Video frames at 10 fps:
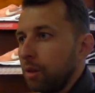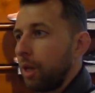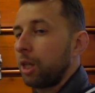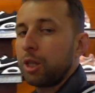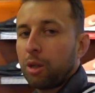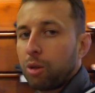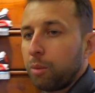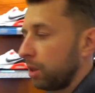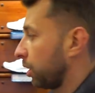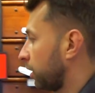Также
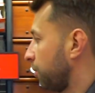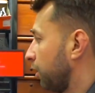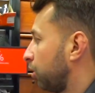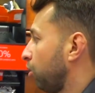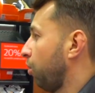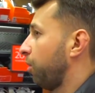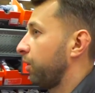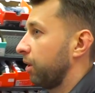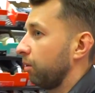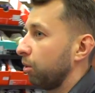огромный ассортимент
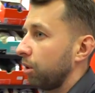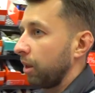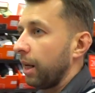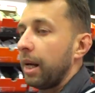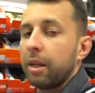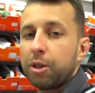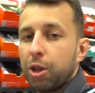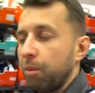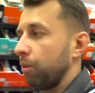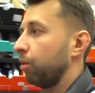обуви. Вот реально,
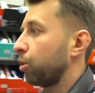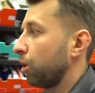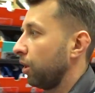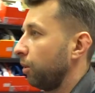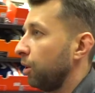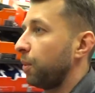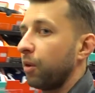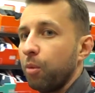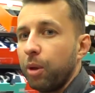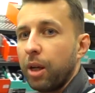чем уже не
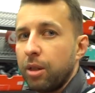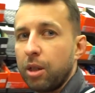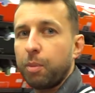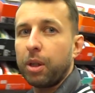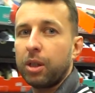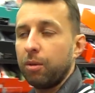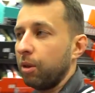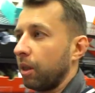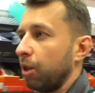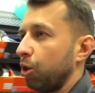первый магазин
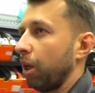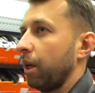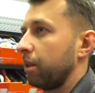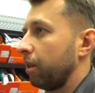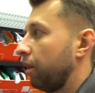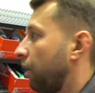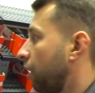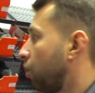спортивный отличается, это